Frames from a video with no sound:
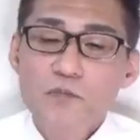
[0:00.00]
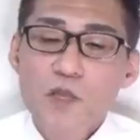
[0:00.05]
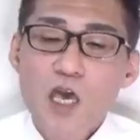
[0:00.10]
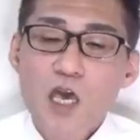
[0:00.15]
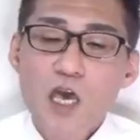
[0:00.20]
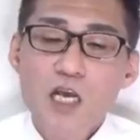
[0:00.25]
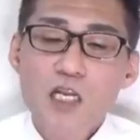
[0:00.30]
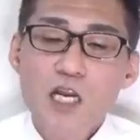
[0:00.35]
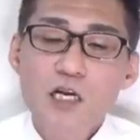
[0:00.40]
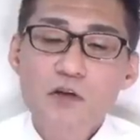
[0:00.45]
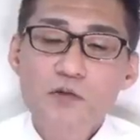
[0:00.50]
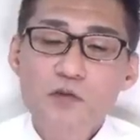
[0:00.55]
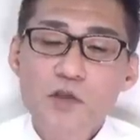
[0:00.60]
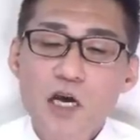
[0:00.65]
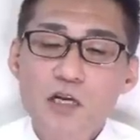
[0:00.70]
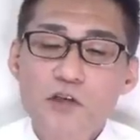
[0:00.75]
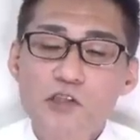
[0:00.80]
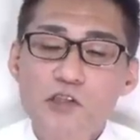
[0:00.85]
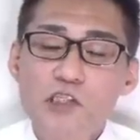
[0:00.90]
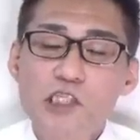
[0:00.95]
えー、なの
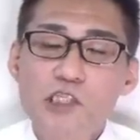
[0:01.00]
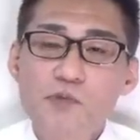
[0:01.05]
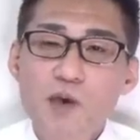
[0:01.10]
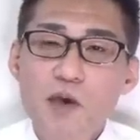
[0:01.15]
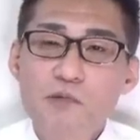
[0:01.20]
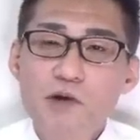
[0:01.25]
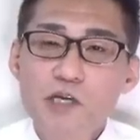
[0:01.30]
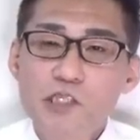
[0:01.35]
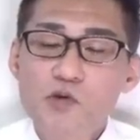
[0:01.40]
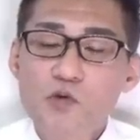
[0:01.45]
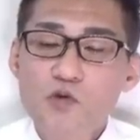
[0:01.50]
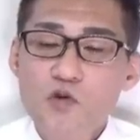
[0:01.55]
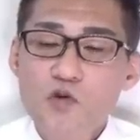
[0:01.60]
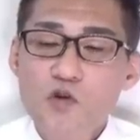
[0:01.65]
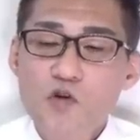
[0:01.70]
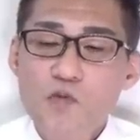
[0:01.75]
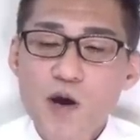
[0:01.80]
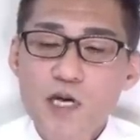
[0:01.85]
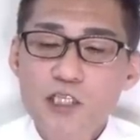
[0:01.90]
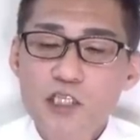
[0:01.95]
で、あの、つべは速
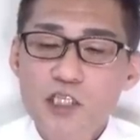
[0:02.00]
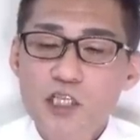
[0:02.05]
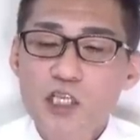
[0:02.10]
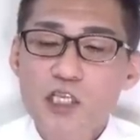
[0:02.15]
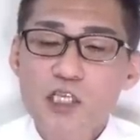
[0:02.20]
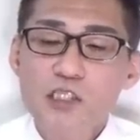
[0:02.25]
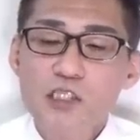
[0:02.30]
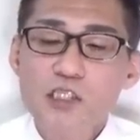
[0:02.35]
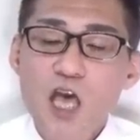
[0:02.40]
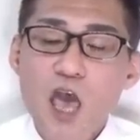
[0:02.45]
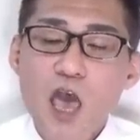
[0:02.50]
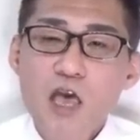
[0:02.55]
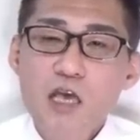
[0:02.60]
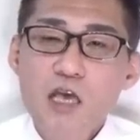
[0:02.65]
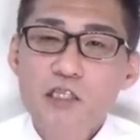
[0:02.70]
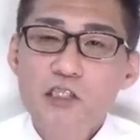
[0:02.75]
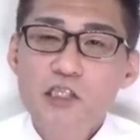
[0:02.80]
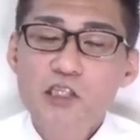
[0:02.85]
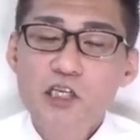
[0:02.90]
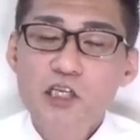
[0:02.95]
攻バンしてですね、
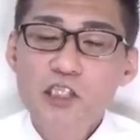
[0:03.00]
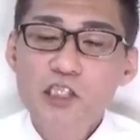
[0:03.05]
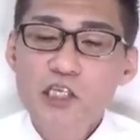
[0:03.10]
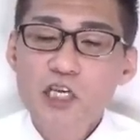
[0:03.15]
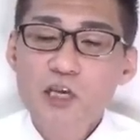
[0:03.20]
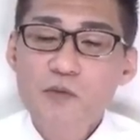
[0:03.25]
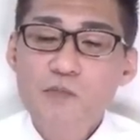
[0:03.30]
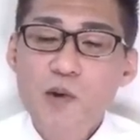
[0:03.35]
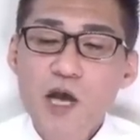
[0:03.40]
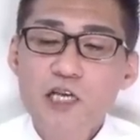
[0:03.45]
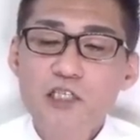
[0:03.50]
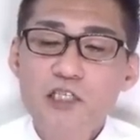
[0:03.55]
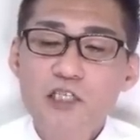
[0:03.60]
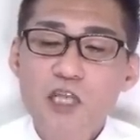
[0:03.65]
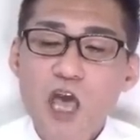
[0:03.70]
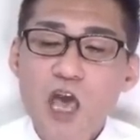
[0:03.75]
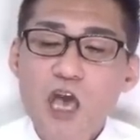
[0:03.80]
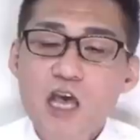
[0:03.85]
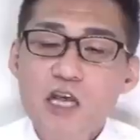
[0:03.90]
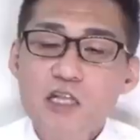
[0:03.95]
次々バンし
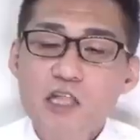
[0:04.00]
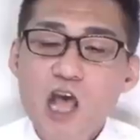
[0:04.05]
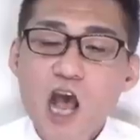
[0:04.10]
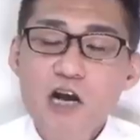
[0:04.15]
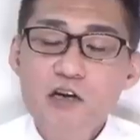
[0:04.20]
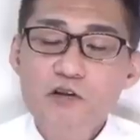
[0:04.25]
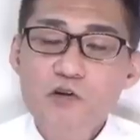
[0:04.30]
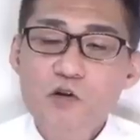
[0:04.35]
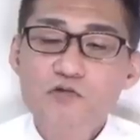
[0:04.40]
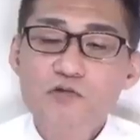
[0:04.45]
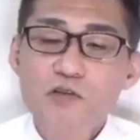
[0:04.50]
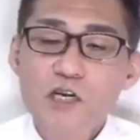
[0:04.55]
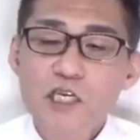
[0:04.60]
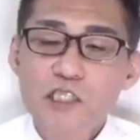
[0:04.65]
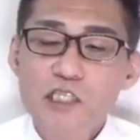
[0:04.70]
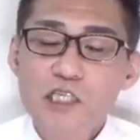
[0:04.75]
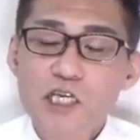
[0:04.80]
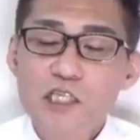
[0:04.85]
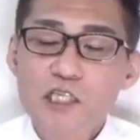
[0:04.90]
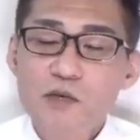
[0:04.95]
て断固復
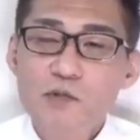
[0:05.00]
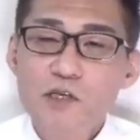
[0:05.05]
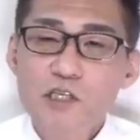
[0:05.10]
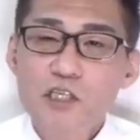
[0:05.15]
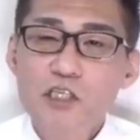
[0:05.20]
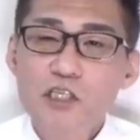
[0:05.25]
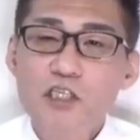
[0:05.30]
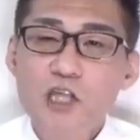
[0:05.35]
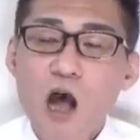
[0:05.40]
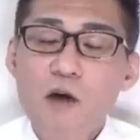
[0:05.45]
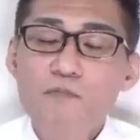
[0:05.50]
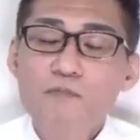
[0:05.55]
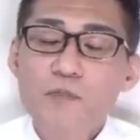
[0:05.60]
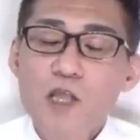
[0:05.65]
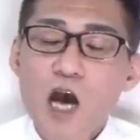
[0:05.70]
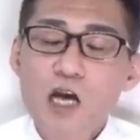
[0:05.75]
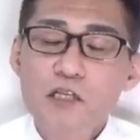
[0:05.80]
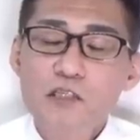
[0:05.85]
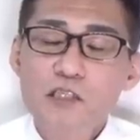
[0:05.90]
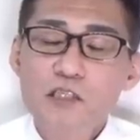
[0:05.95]
活させませんでした。
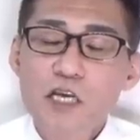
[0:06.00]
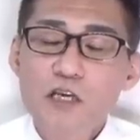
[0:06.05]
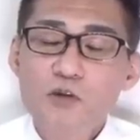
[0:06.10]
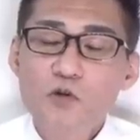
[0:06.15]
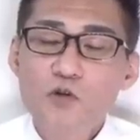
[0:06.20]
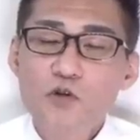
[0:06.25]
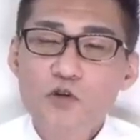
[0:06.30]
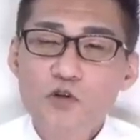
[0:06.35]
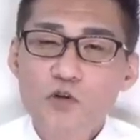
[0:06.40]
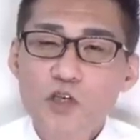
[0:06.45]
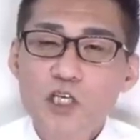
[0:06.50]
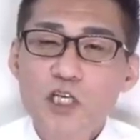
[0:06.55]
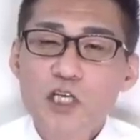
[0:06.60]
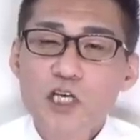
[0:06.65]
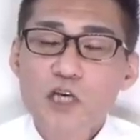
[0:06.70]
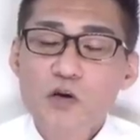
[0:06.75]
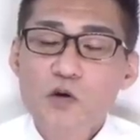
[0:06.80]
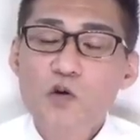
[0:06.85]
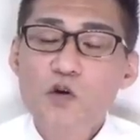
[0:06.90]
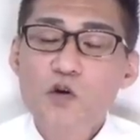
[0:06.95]
犯罪幇助
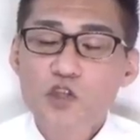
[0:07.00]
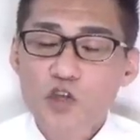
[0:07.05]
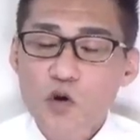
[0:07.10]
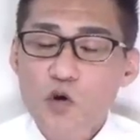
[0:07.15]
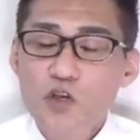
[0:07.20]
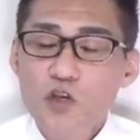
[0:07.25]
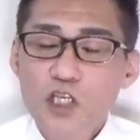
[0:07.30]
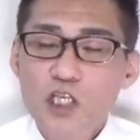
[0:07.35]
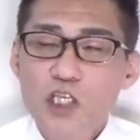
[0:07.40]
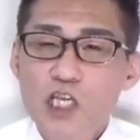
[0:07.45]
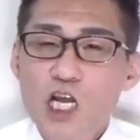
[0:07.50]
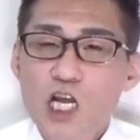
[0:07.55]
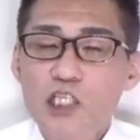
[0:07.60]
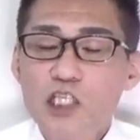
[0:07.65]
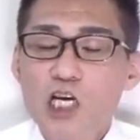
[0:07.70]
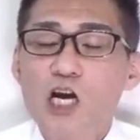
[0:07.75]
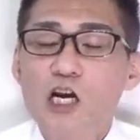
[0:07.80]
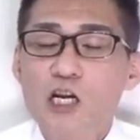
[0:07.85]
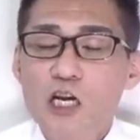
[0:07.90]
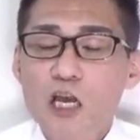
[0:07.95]
に、幇助になっ
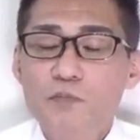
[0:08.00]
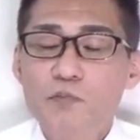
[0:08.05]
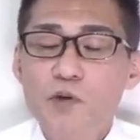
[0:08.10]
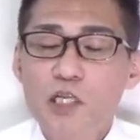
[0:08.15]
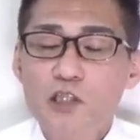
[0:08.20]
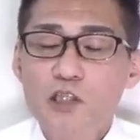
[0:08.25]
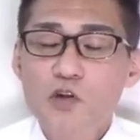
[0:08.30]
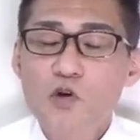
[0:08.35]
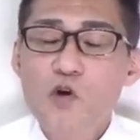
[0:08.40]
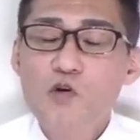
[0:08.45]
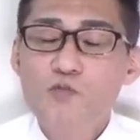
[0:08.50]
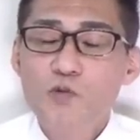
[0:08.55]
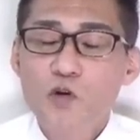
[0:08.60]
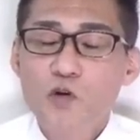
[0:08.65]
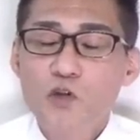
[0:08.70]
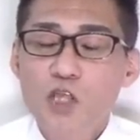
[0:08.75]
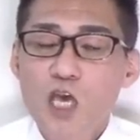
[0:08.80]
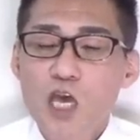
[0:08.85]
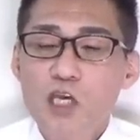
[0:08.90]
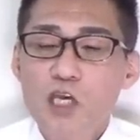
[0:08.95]
ちゃうからね、プラットフォーム
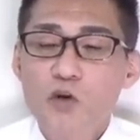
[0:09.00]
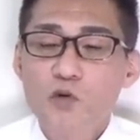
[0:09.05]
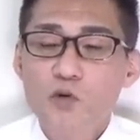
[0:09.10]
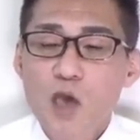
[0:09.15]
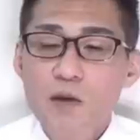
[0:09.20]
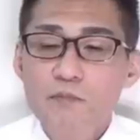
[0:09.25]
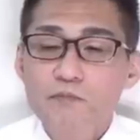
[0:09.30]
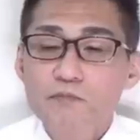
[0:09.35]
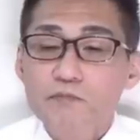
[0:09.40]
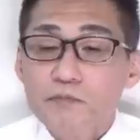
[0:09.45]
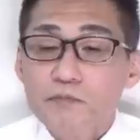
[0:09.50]
の提供で。